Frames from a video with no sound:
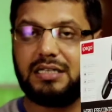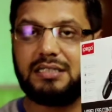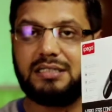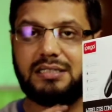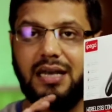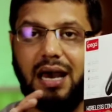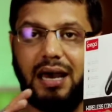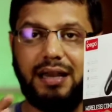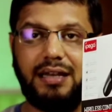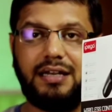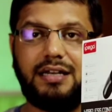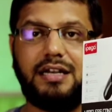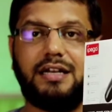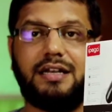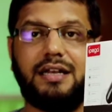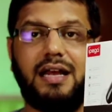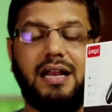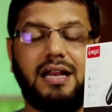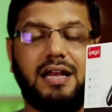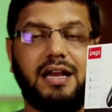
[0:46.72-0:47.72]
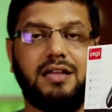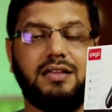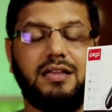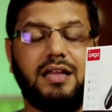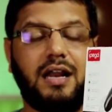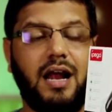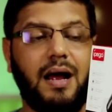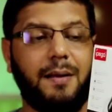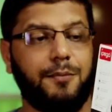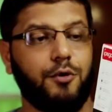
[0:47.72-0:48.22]
सारी डिटेल के
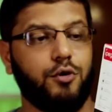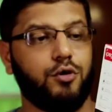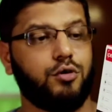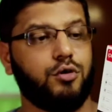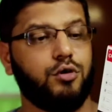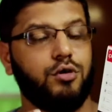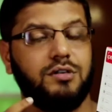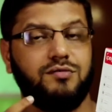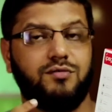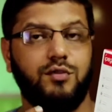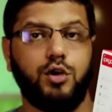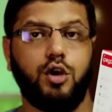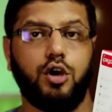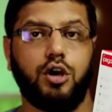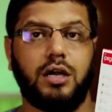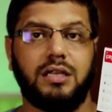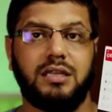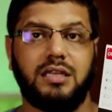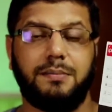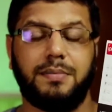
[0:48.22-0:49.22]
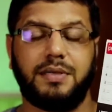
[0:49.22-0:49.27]
अंदर आप लोग को इस वीडियो के अंदर